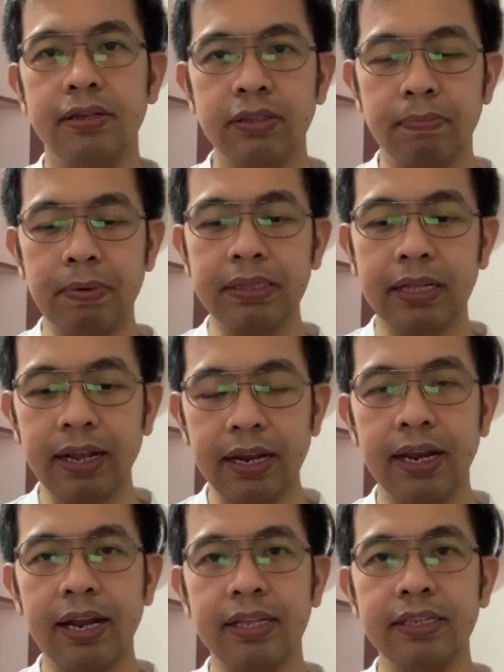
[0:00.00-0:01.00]
So, pagtanggal
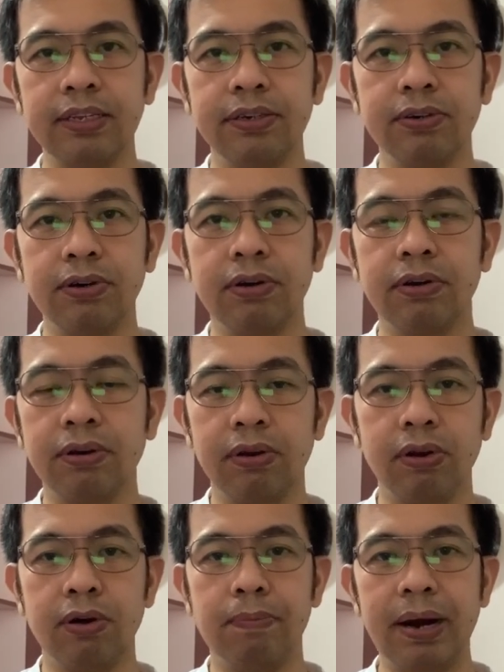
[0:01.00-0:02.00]
na natin yung
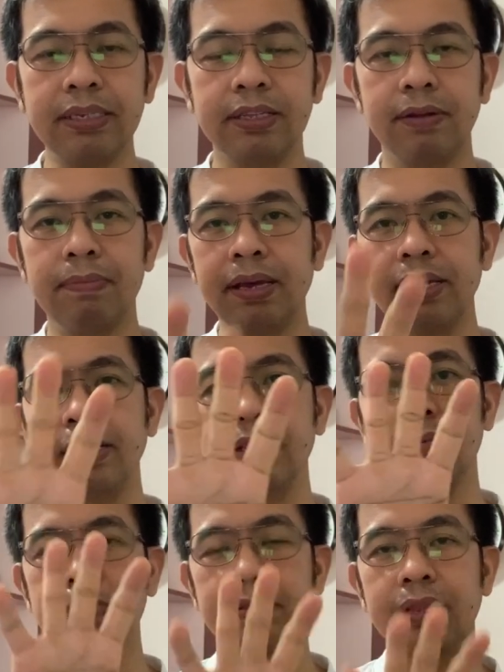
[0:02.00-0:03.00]
glove box na yun, makikita
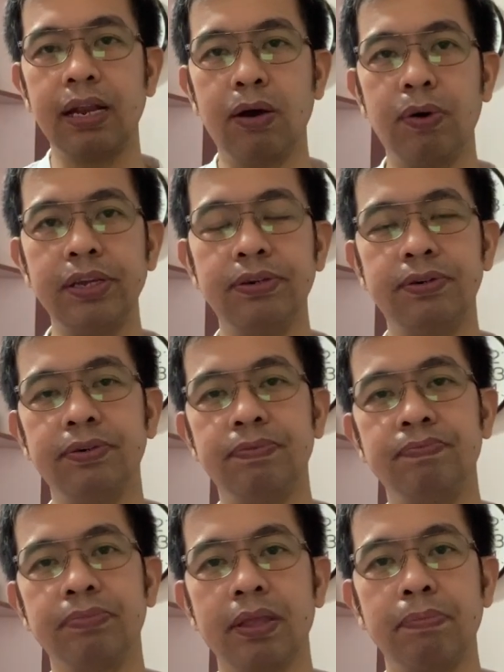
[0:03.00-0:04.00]
mo, dalawa yung